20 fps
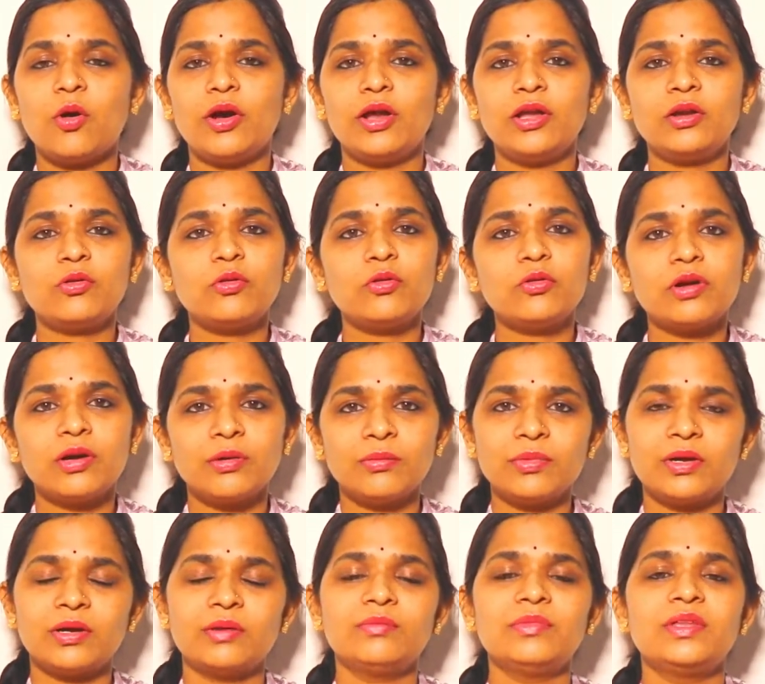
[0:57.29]
ऑयल को
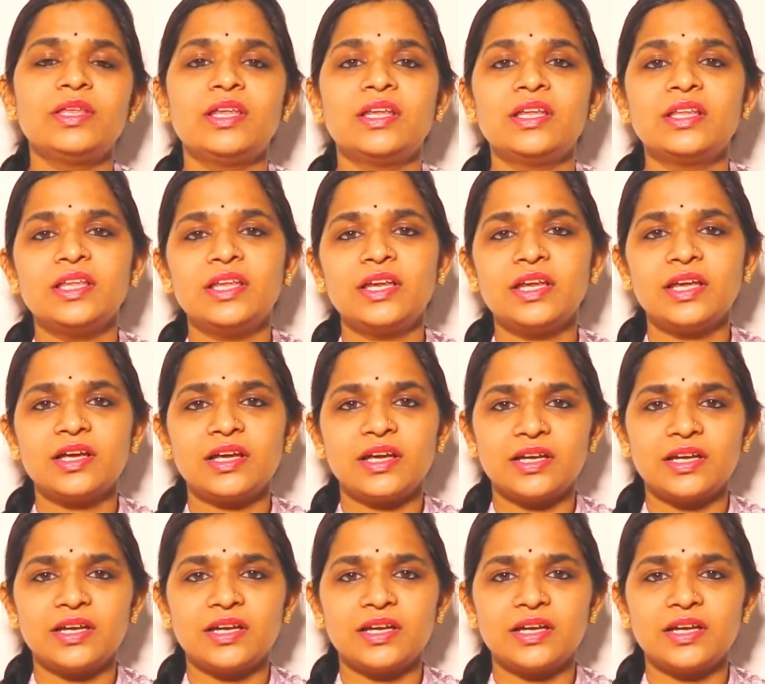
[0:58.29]
कम कम धीरे धीरे